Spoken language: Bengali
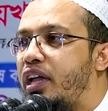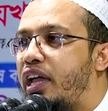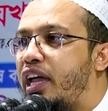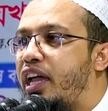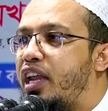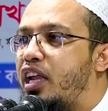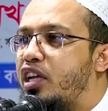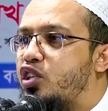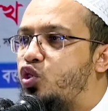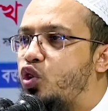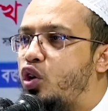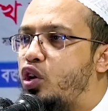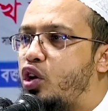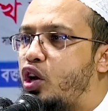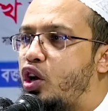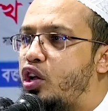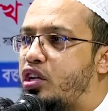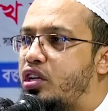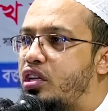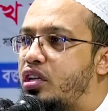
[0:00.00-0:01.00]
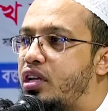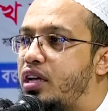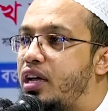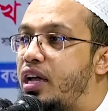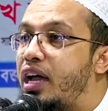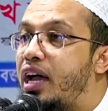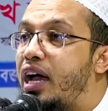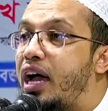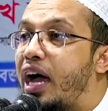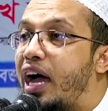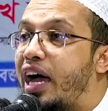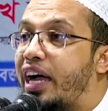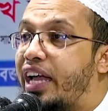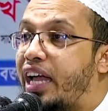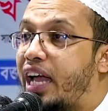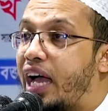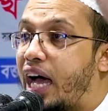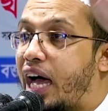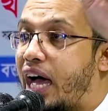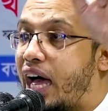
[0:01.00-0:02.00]
হে রাসূলগণ
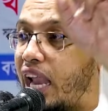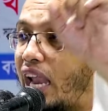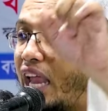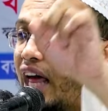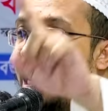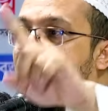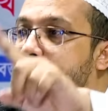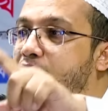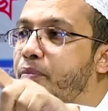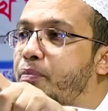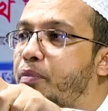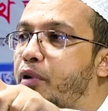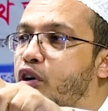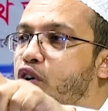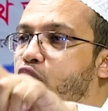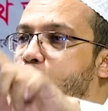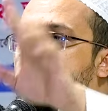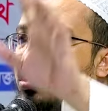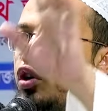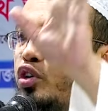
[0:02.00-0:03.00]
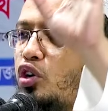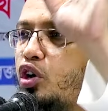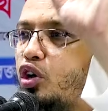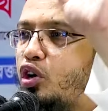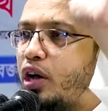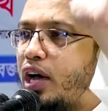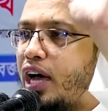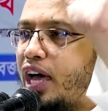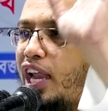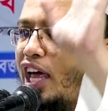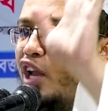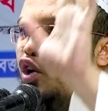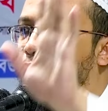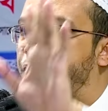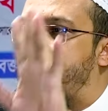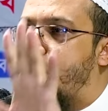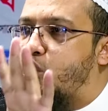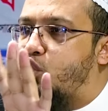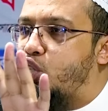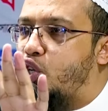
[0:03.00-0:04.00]
আগে হালাল বক্ষণ করো হালাল
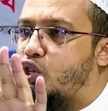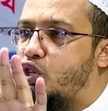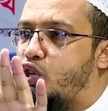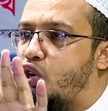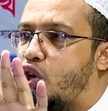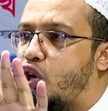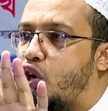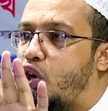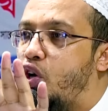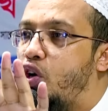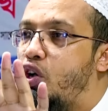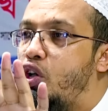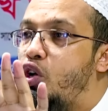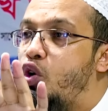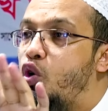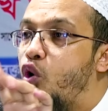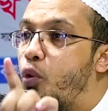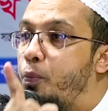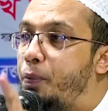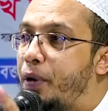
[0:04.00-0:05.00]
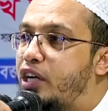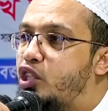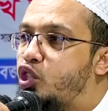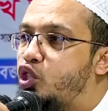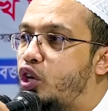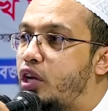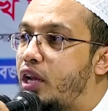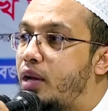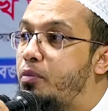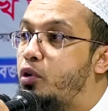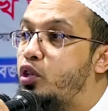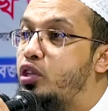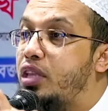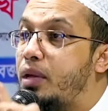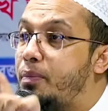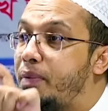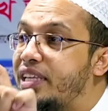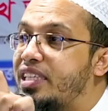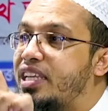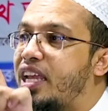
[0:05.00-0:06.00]
উপার্জন করো উপার্জনের
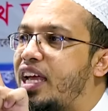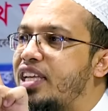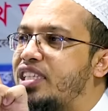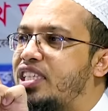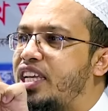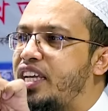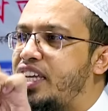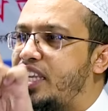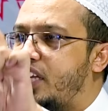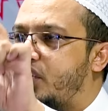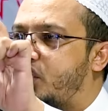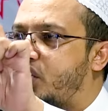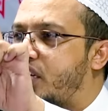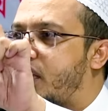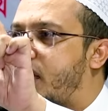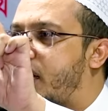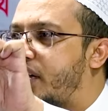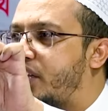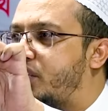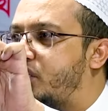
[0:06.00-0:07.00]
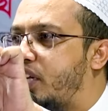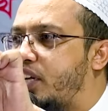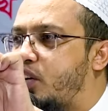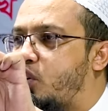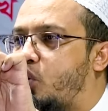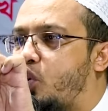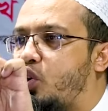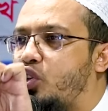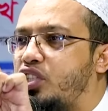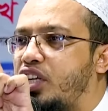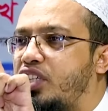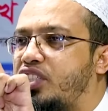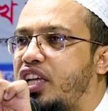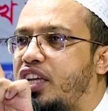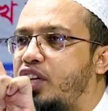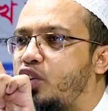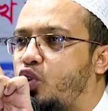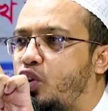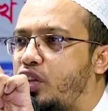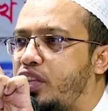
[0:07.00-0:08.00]
মধ্যে ভেজাল আছে কিনা সেটা আগে চেক করো
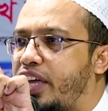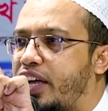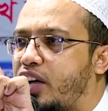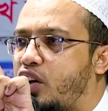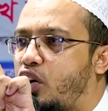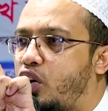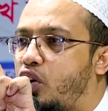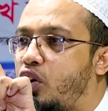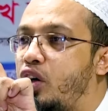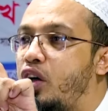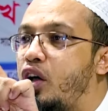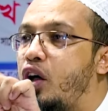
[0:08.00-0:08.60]
যাচাই করে দেখো